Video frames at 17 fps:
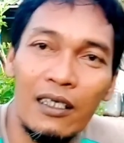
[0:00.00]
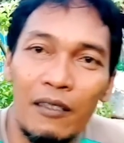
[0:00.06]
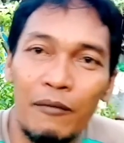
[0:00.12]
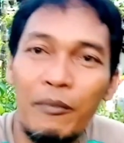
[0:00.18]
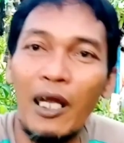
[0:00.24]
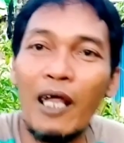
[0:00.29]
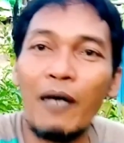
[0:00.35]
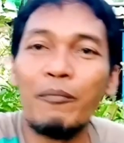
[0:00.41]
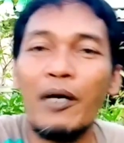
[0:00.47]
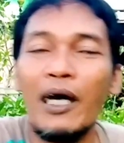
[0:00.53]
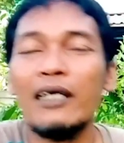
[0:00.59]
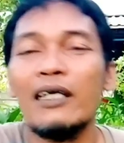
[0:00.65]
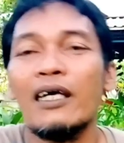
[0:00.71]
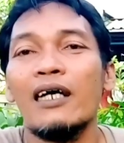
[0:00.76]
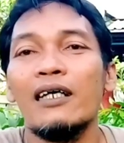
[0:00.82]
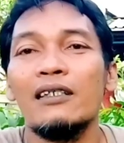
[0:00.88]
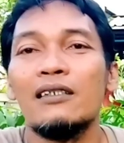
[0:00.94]
Baraba
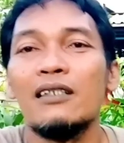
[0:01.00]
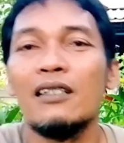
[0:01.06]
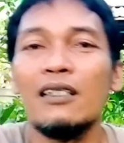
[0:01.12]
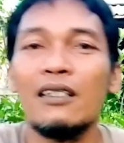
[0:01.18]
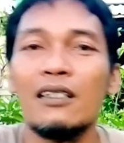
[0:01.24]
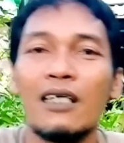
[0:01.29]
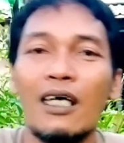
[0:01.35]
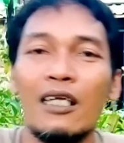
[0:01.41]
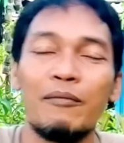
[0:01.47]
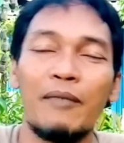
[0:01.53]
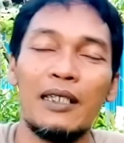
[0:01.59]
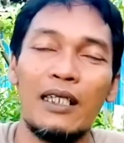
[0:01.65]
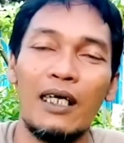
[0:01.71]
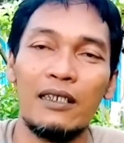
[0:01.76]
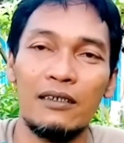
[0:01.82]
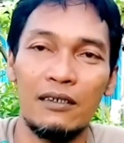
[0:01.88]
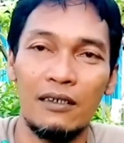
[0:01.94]
ya di
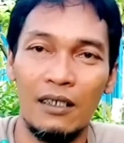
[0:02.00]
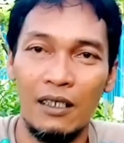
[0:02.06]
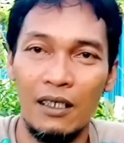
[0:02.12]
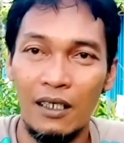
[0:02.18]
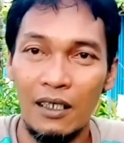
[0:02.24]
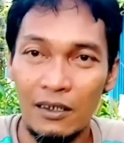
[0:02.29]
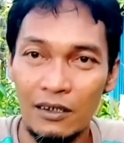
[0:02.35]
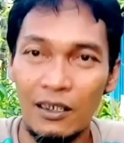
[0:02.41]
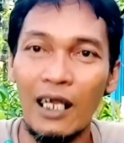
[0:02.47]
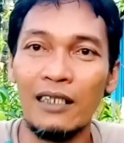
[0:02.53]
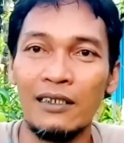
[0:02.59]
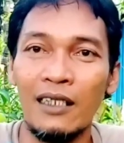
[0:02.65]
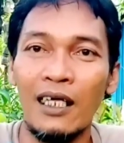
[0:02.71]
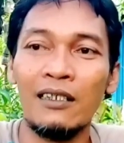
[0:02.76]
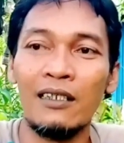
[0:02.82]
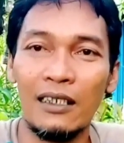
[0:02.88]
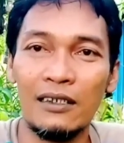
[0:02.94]
Kalimantan
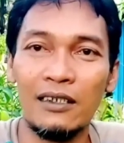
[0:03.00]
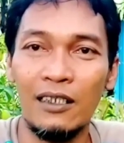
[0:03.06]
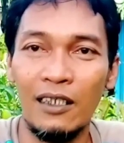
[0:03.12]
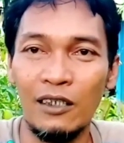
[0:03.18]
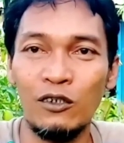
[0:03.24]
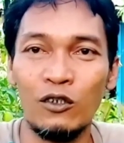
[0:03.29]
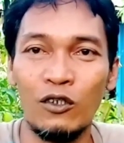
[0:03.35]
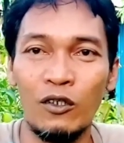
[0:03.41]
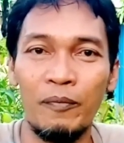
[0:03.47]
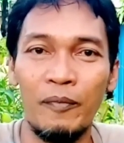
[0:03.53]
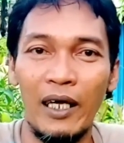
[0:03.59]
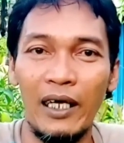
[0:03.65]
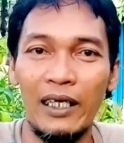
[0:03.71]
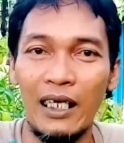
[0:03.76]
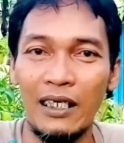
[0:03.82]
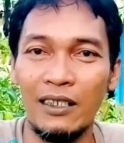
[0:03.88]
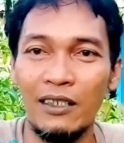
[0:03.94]
Selatan rasanya cukup
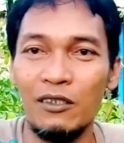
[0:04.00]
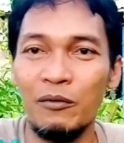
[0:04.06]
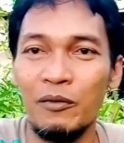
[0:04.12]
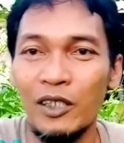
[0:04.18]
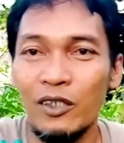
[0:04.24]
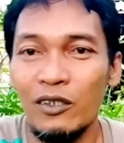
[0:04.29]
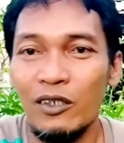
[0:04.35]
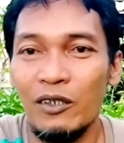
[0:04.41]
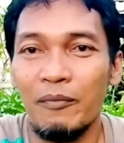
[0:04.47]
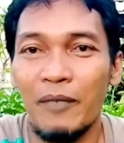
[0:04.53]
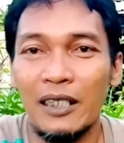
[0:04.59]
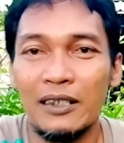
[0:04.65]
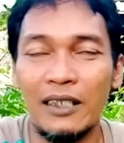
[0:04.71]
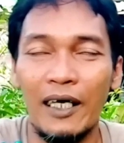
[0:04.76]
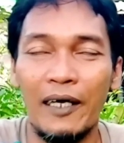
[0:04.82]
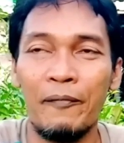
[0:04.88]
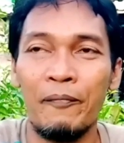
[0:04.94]
enak gitu begitu
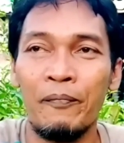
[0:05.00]
dimasak